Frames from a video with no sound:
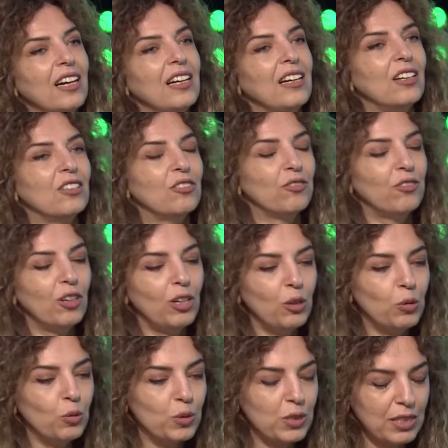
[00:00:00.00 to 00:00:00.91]

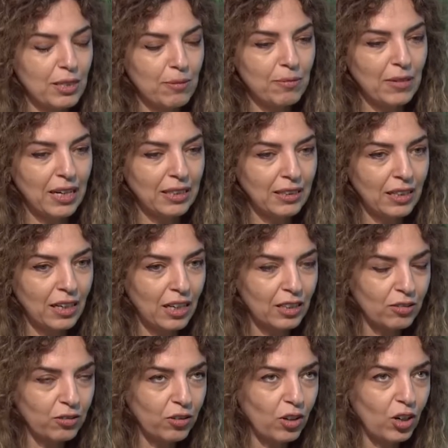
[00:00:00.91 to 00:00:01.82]
الاطفال والسمنه عند
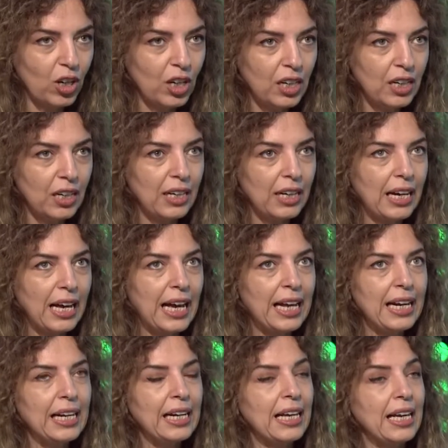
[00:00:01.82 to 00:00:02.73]
الاطفال
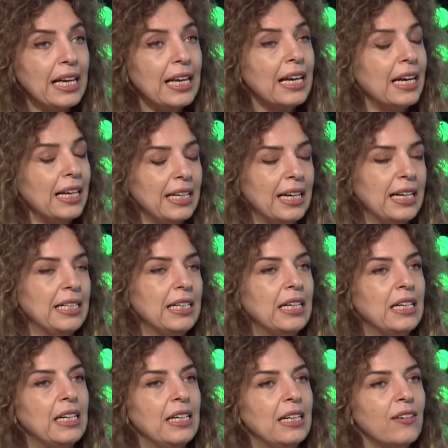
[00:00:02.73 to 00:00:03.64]
هل هي يعني
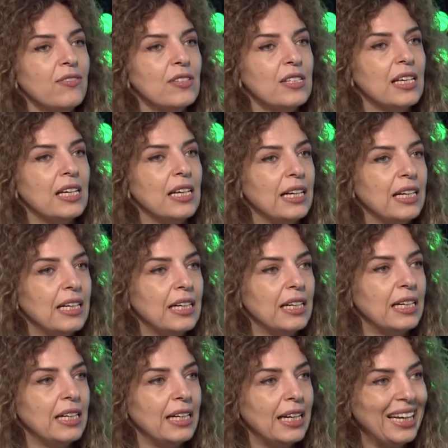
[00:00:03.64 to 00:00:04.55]
نفس
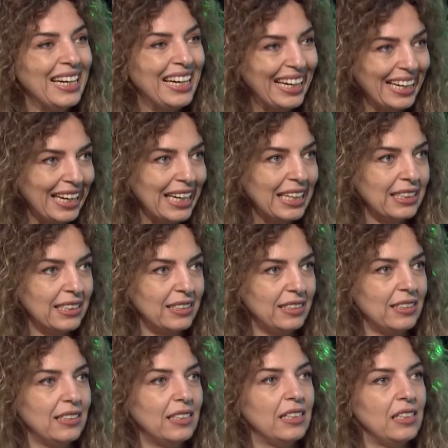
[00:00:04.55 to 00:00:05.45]
العلاجات
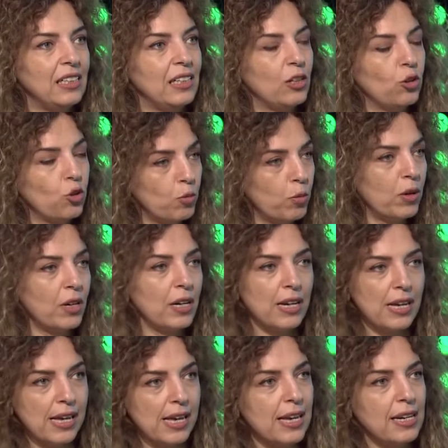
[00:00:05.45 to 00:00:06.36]
الكبار
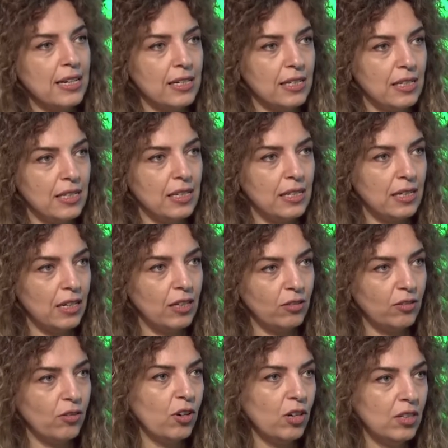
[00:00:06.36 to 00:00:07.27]
هي هي
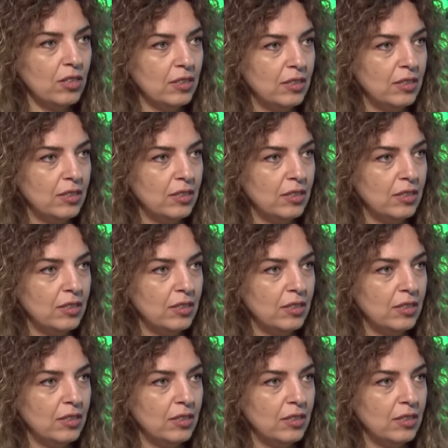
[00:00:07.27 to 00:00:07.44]
للاطفال